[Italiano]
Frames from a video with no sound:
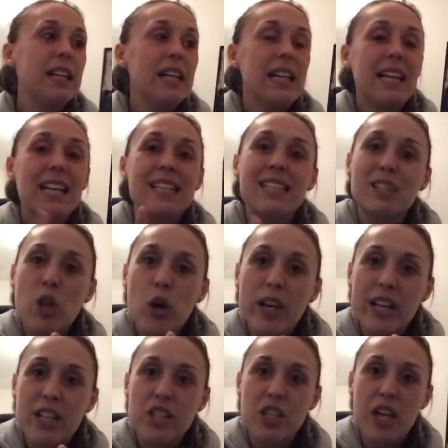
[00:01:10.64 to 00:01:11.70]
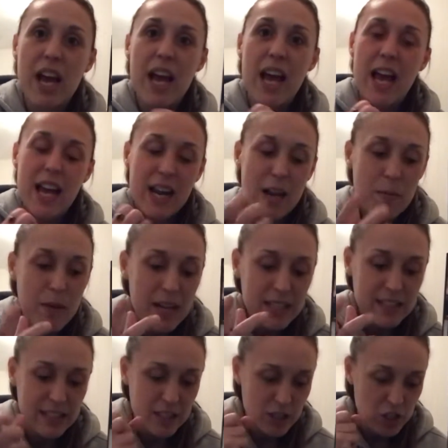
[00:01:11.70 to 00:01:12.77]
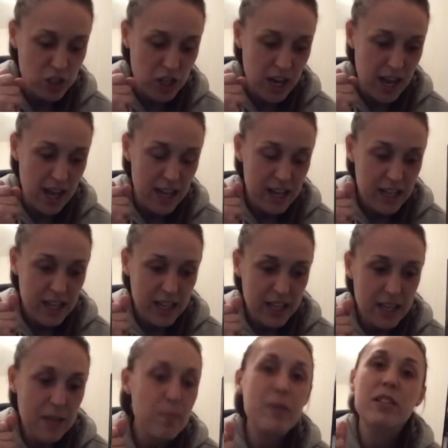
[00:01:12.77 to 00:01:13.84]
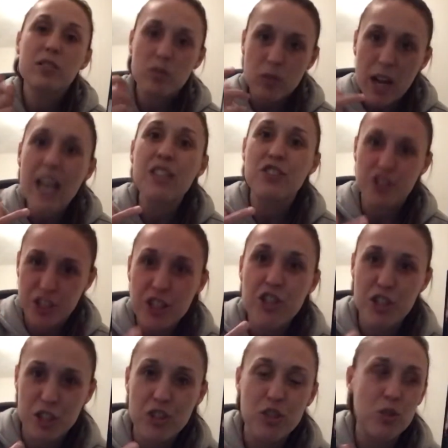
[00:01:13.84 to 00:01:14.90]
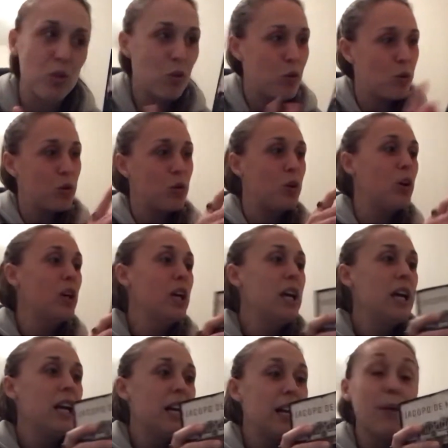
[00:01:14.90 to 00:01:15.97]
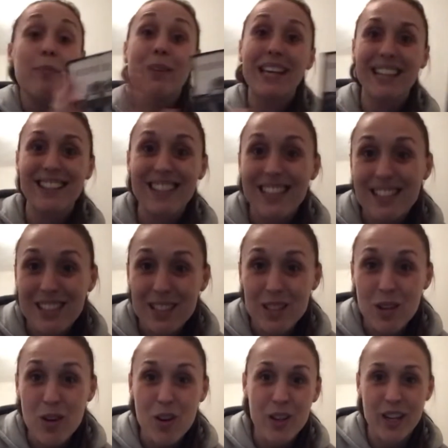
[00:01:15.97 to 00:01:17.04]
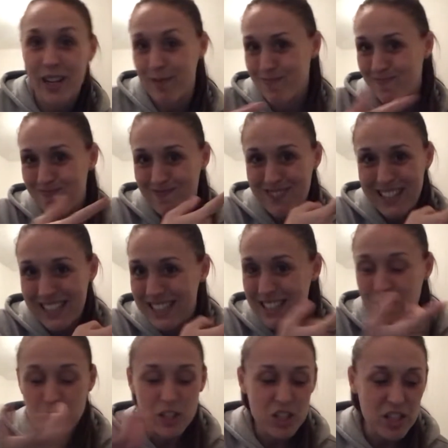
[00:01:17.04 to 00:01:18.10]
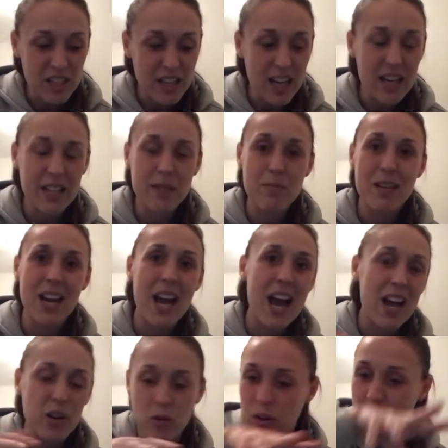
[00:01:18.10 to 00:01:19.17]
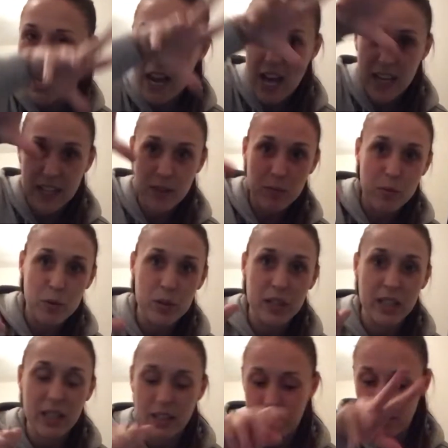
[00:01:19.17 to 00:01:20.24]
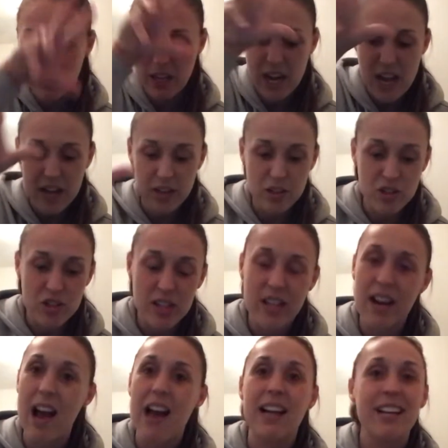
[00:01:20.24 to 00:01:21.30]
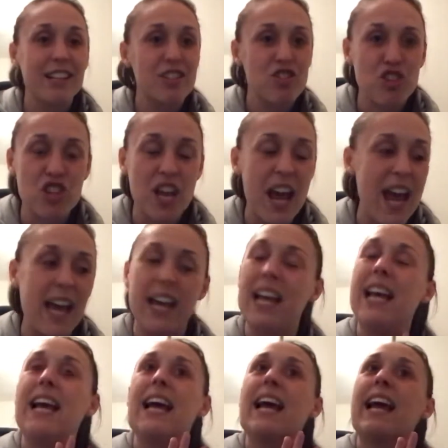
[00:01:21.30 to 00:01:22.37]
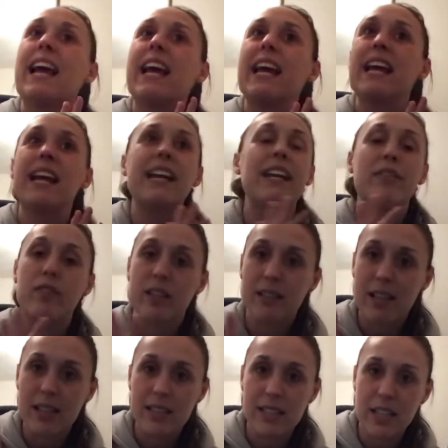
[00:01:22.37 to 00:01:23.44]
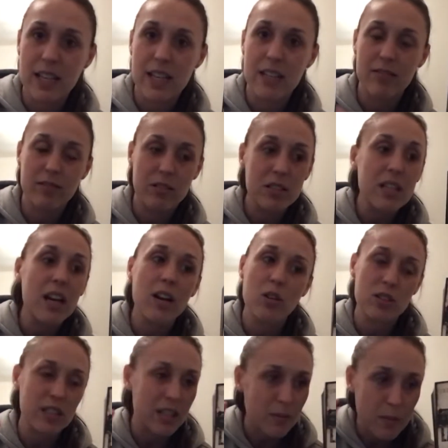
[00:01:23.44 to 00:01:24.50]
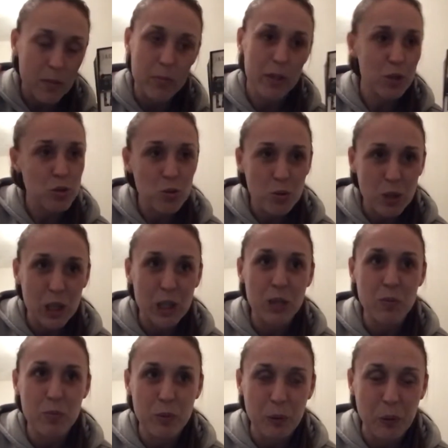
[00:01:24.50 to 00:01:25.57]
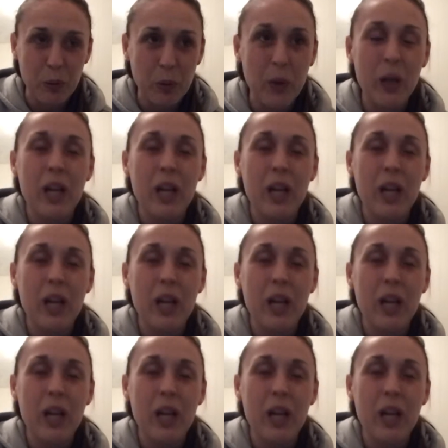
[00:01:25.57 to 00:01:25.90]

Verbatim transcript: la storia c'è, la base c'è, i personaggi ci sono, l'ambientazione, la stazione centrale di Milano e anche un po' di Milano in generale c'è, e, ed è fantastica, forse è la cosa che mi è piaciuta di più.